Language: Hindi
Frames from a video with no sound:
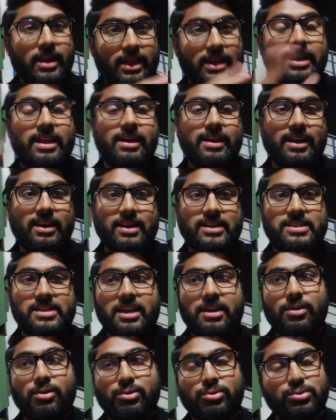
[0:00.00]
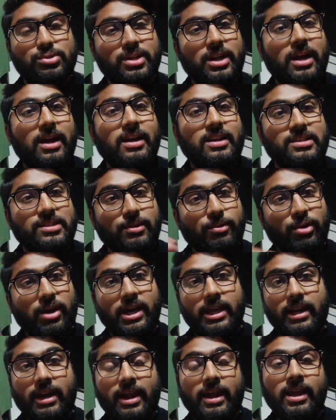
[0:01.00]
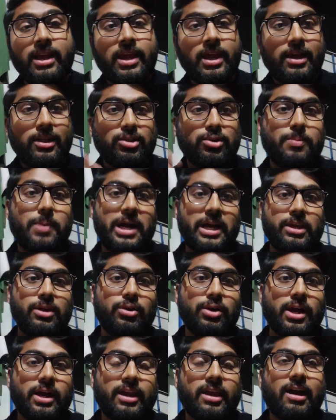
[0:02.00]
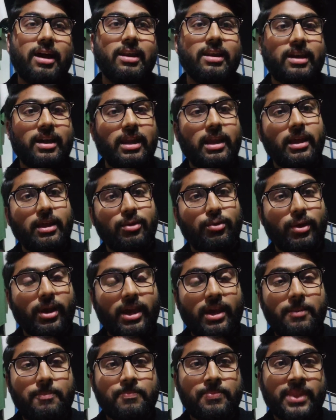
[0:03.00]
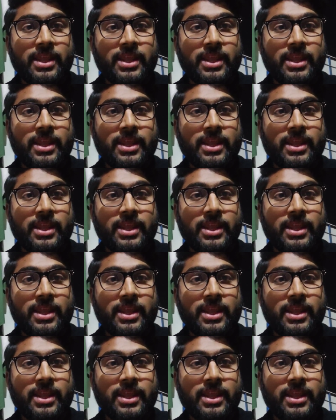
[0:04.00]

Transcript: कि नहीं करना चाहिए और दूसरा अगर चलो कर रहा है तो बाकियों का ख्याल करे क्योंकि